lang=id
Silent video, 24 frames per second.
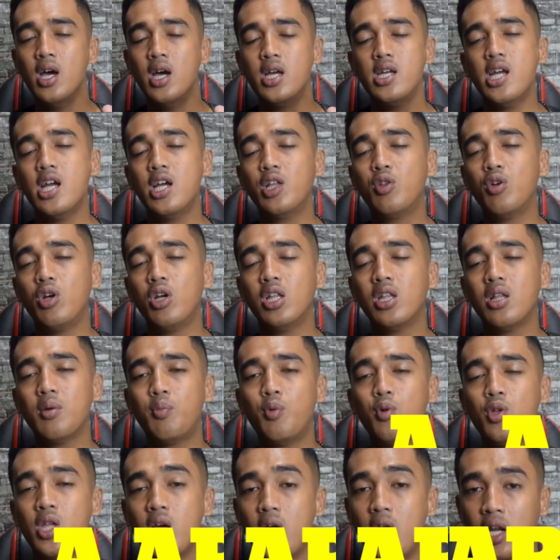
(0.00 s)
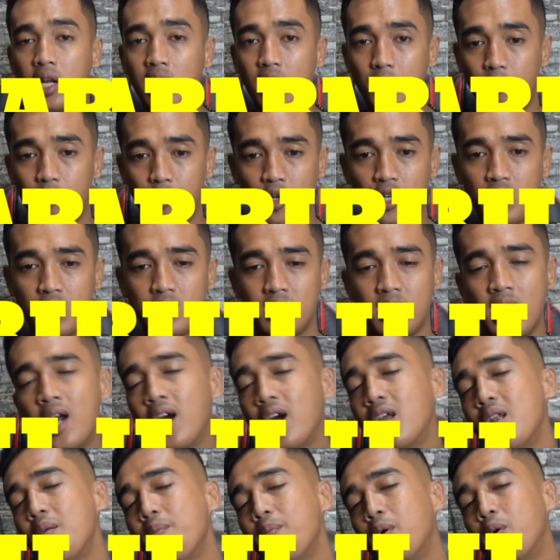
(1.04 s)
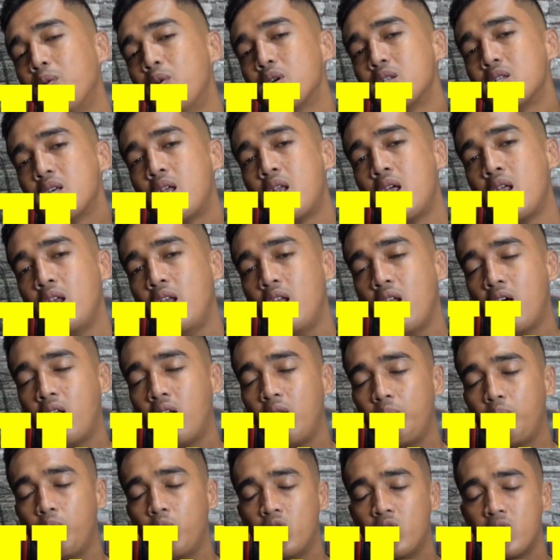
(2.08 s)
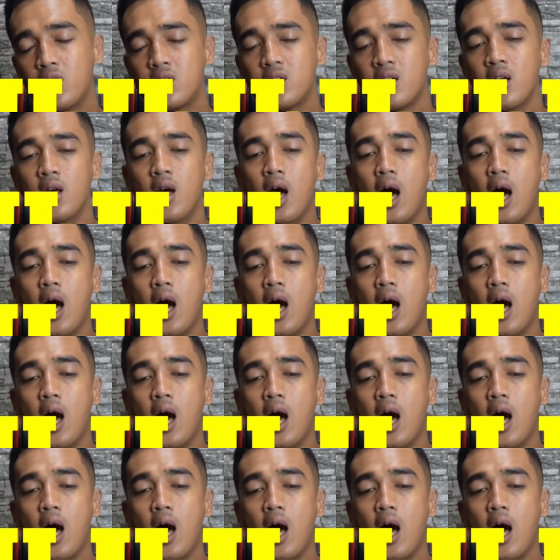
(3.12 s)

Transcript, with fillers: yaitu kita punya Ariel Plus nah kenapa gua saranin Ariel Plus